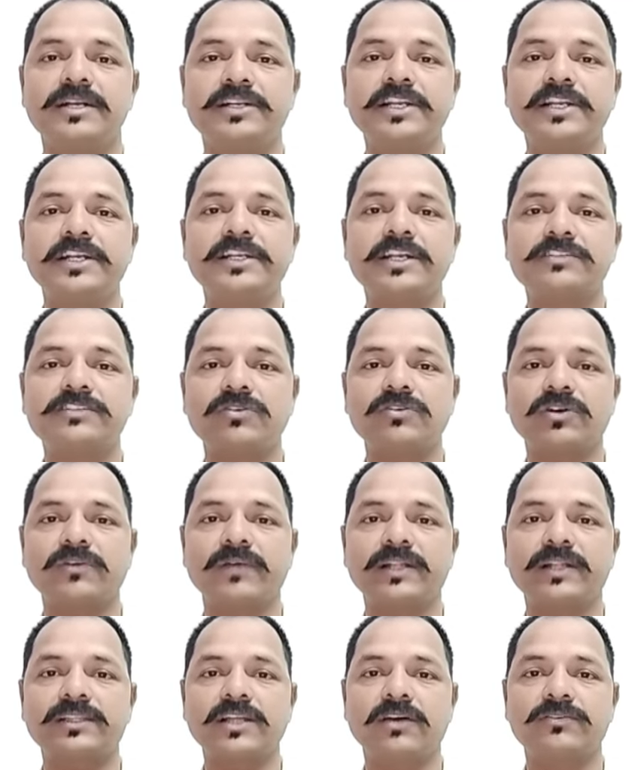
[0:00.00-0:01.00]
డీటెయిల్స్ లోకి
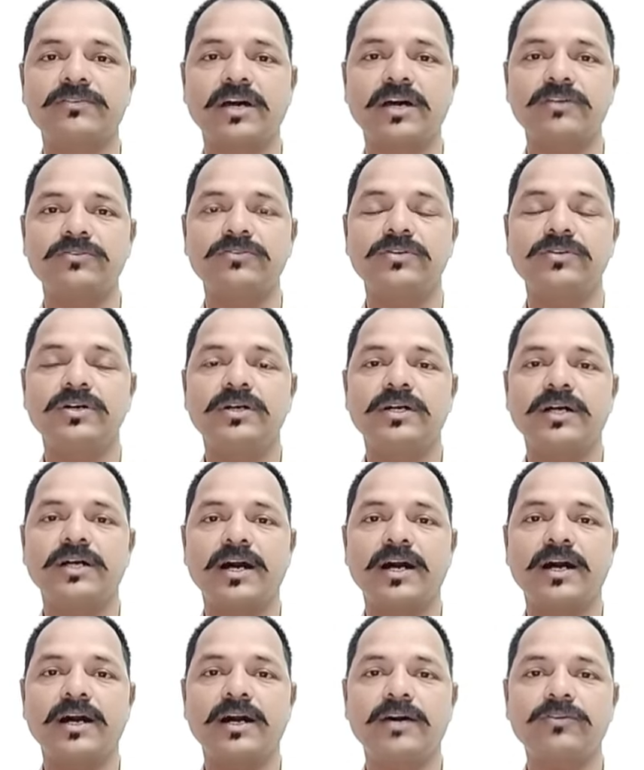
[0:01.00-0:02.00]
వెళ్తా ఉన్నారు
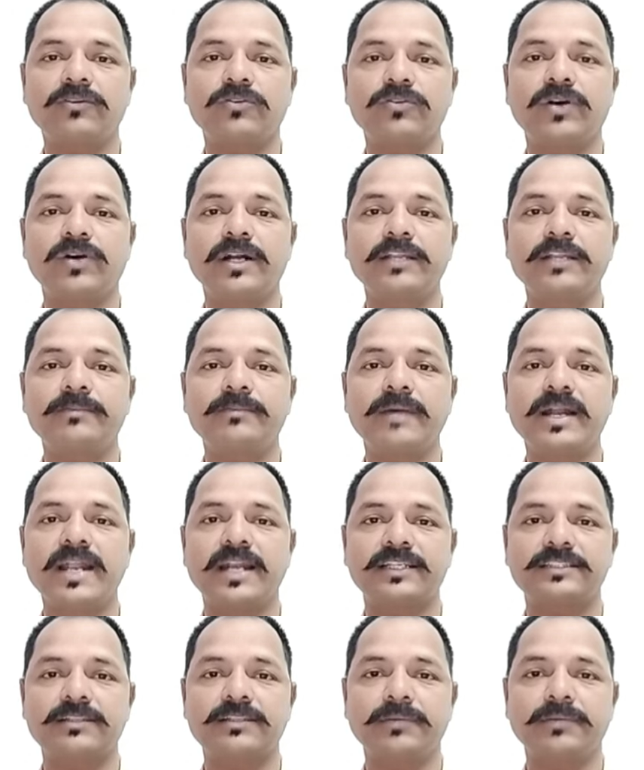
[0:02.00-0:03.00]
ఆ గృహ
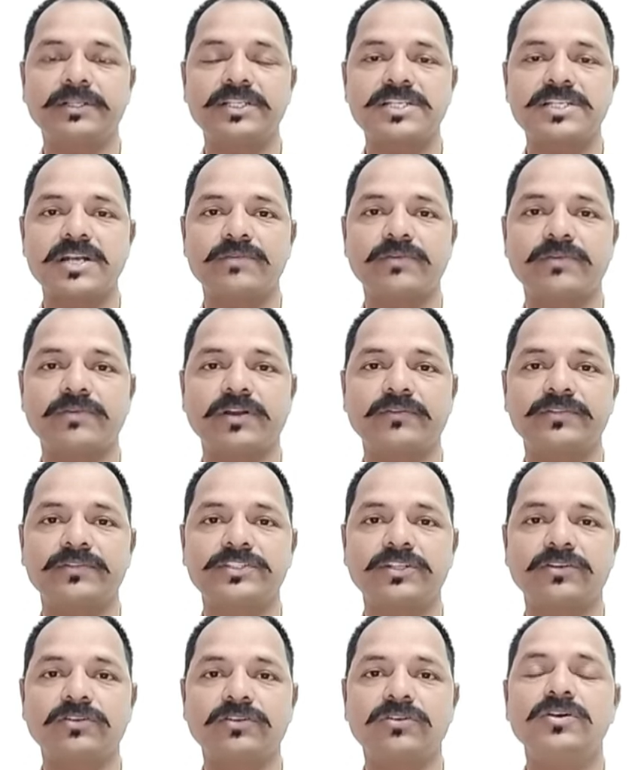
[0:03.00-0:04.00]
నిర్మాణానికి సంబంధించినటువంటి
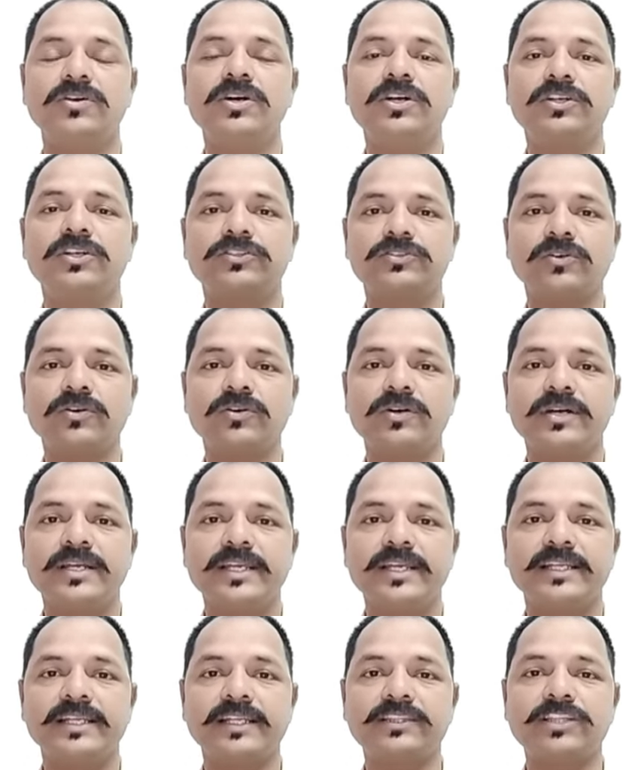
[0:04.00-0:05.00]
విషయంలో సో
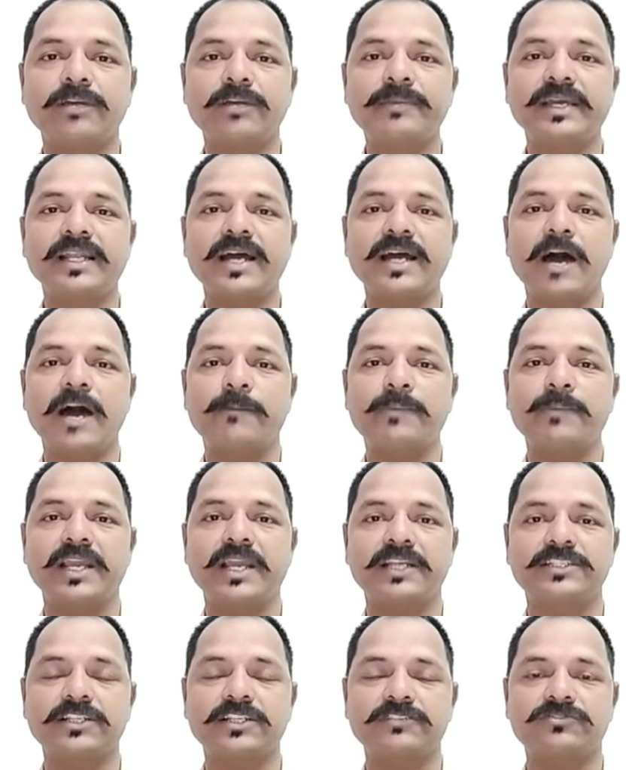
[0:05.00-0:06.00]
ఎంత మేర
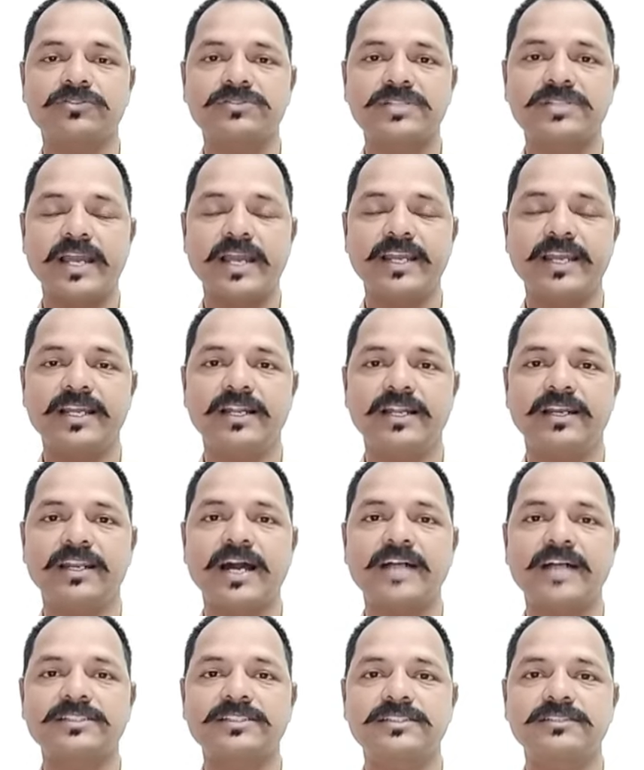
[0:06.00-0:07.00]
అప్లికేషన్స్ వచ్చాయి
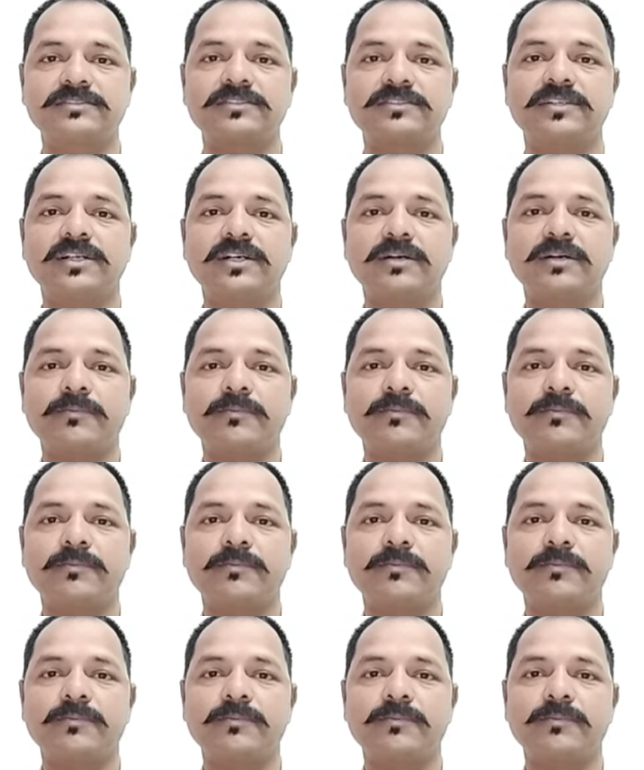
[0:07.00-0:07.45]
లాస్ట్